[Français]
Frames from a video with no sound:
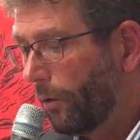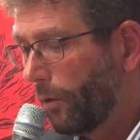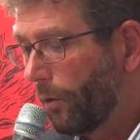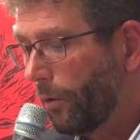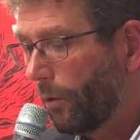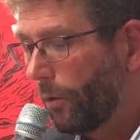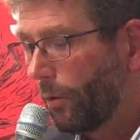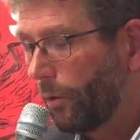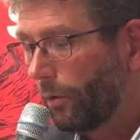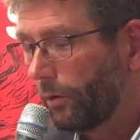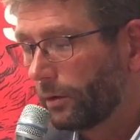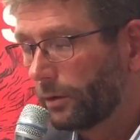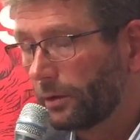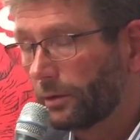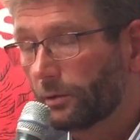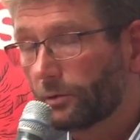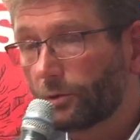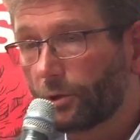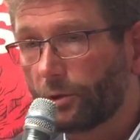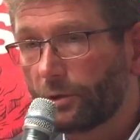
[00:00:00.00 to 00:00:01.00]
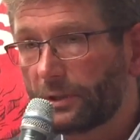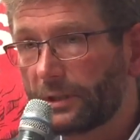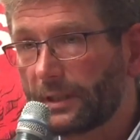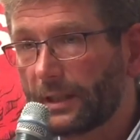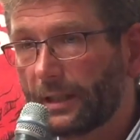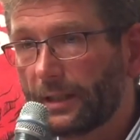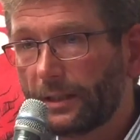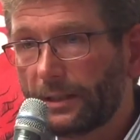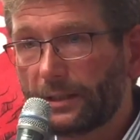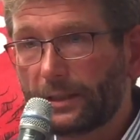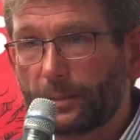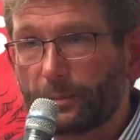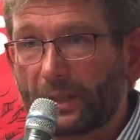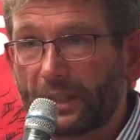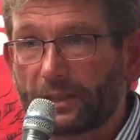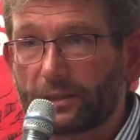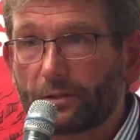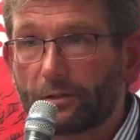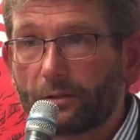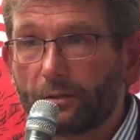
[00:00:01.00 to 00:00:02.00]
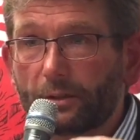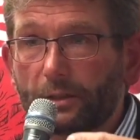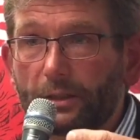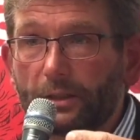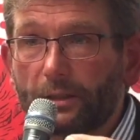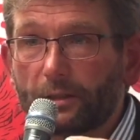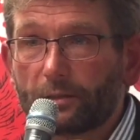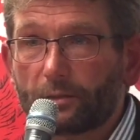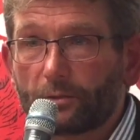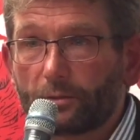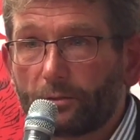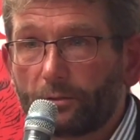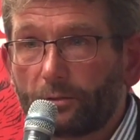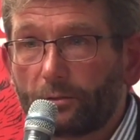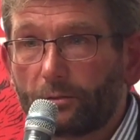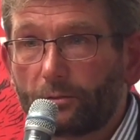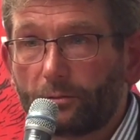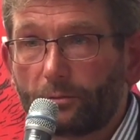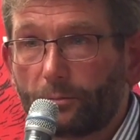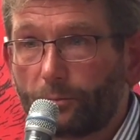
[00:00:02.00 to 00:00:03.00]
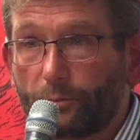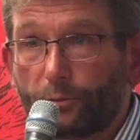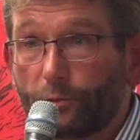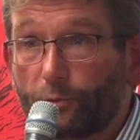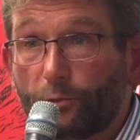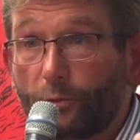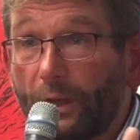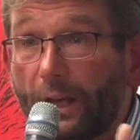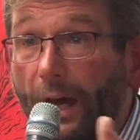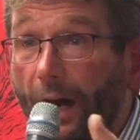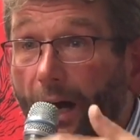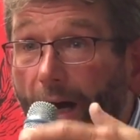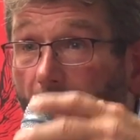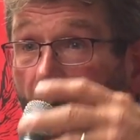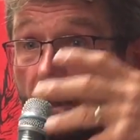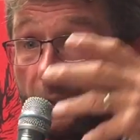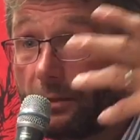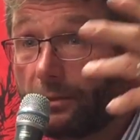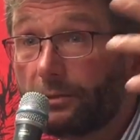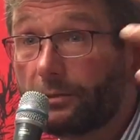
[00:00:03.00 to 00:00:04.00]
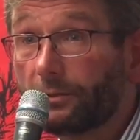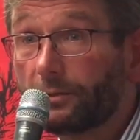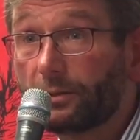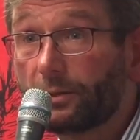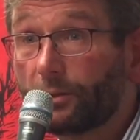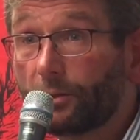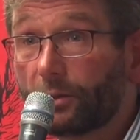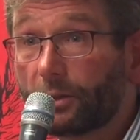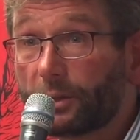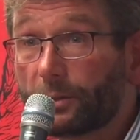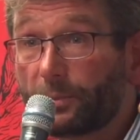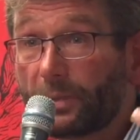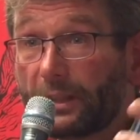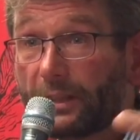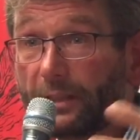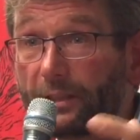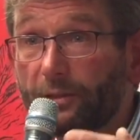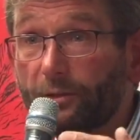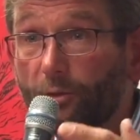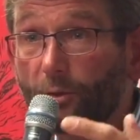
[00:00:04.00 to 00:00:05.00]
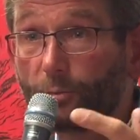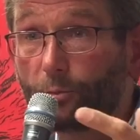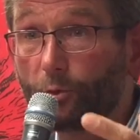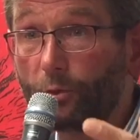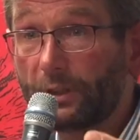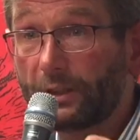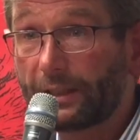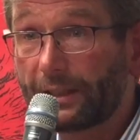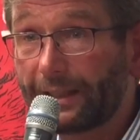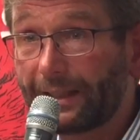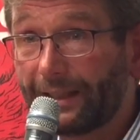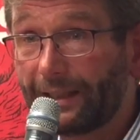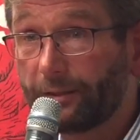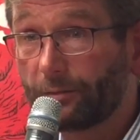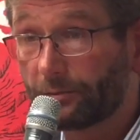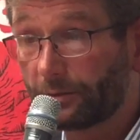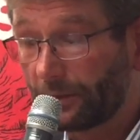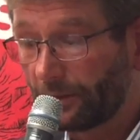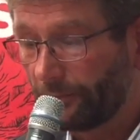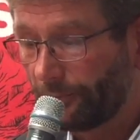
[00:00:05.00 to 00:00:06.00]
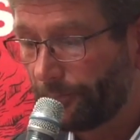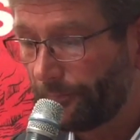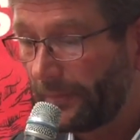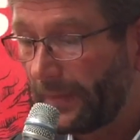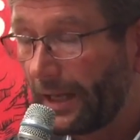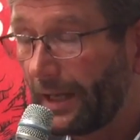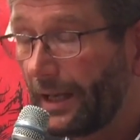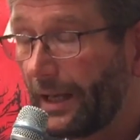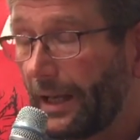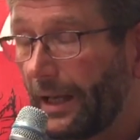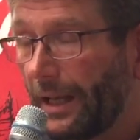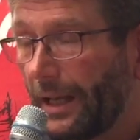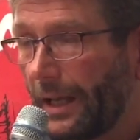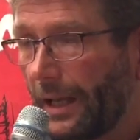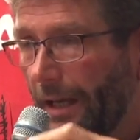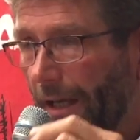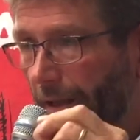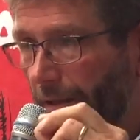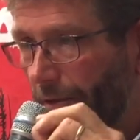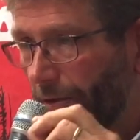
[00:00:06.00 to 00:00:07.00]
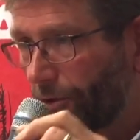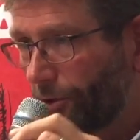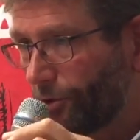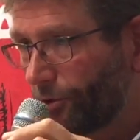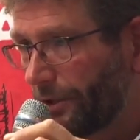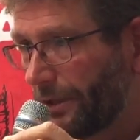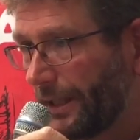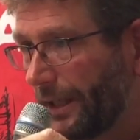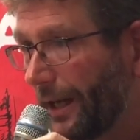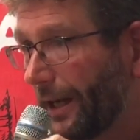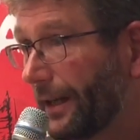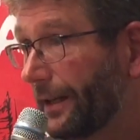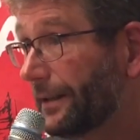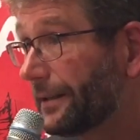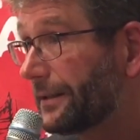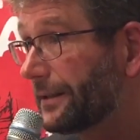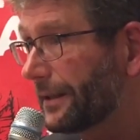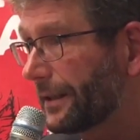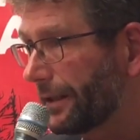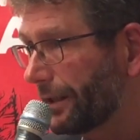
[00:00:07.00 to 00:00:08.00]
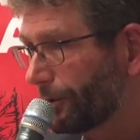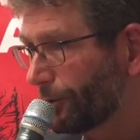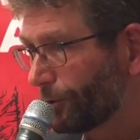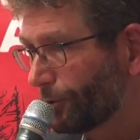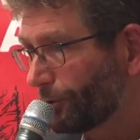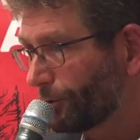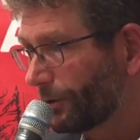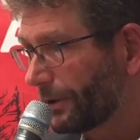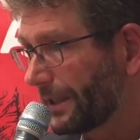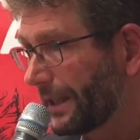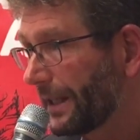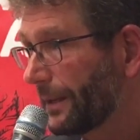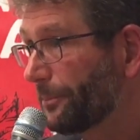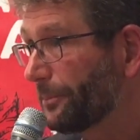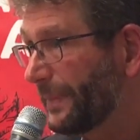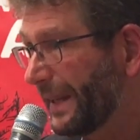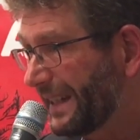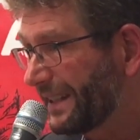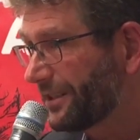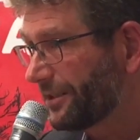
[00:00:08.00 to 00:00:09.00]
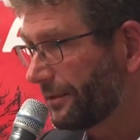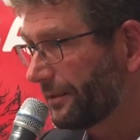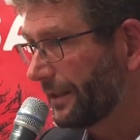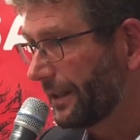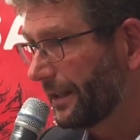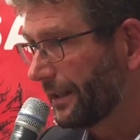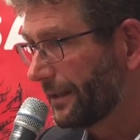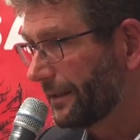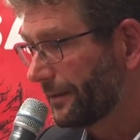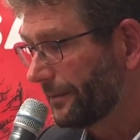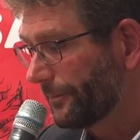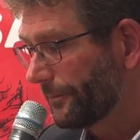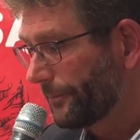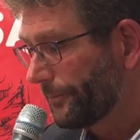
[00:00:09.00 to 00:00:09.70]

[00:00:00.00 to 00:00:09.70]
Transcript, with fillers: on, entretient des personnes qui ne sont plus là euh, dans leur esprit depuis très longtemps. Euh, ce que je dis là, c'est quelque chose de très personnel.